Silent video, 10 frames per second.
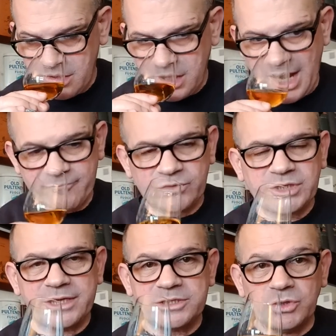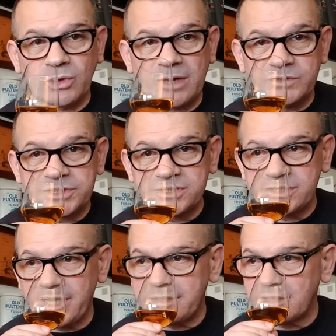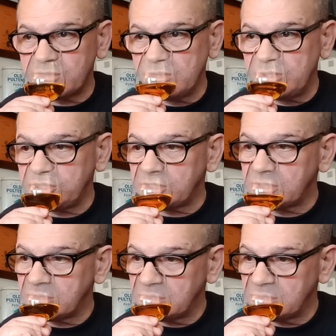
Ja, wird halt ein junger Whisky sein natürlich.